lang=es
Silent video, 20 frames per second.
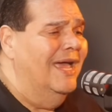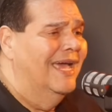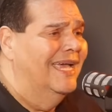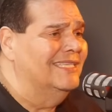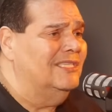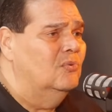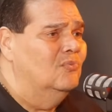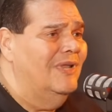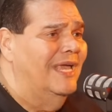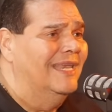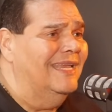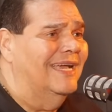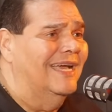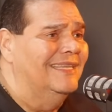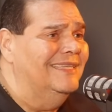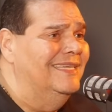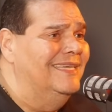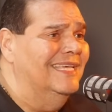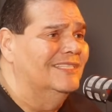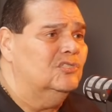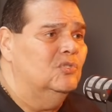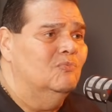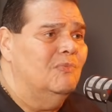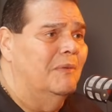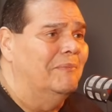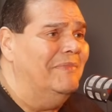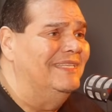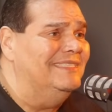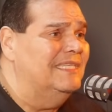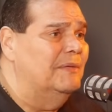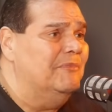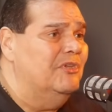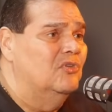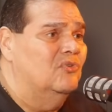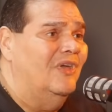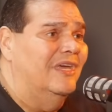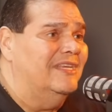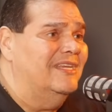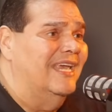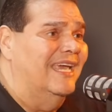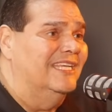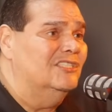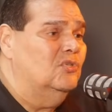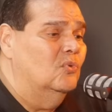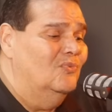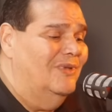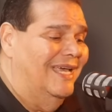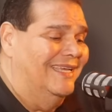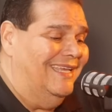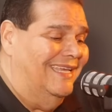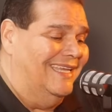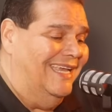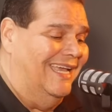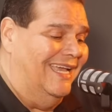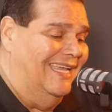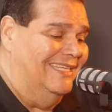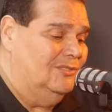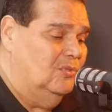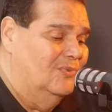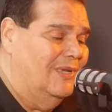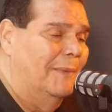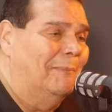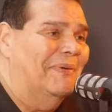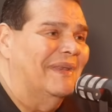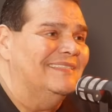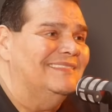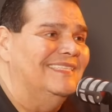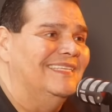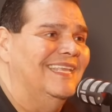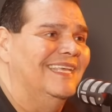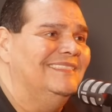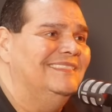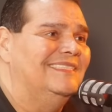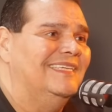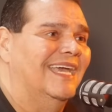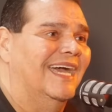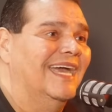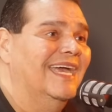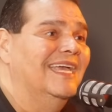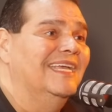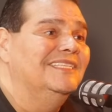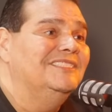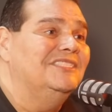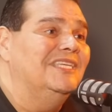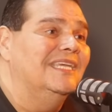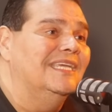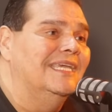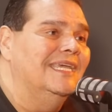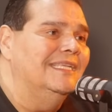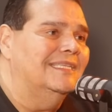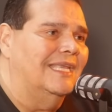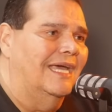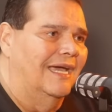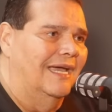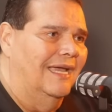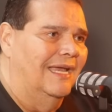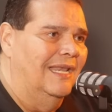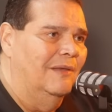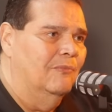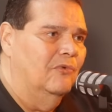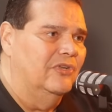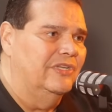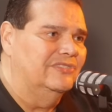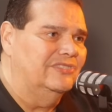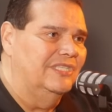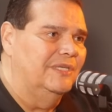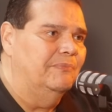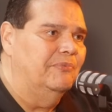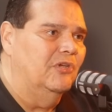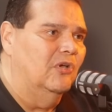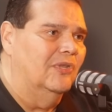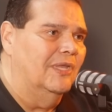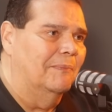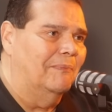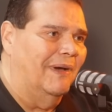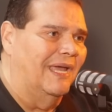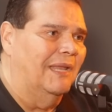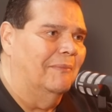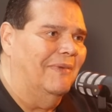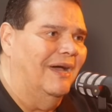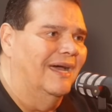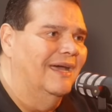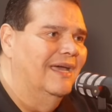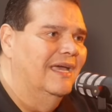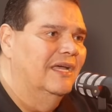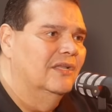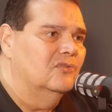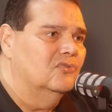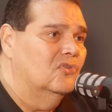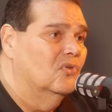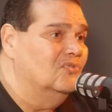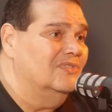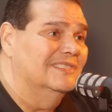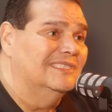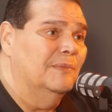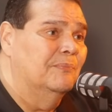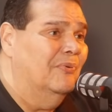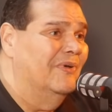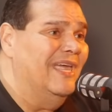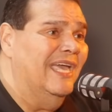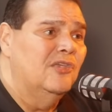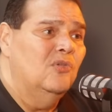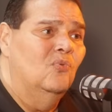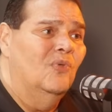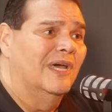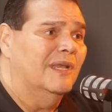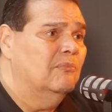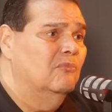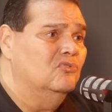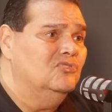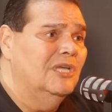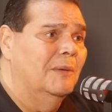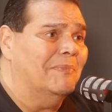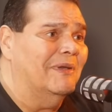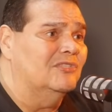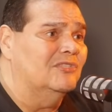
Esta es una alcaldía sumamente millonaria, es una, es una presidencia chiquita el municipio de Panamá, donde se puede ayudar muchas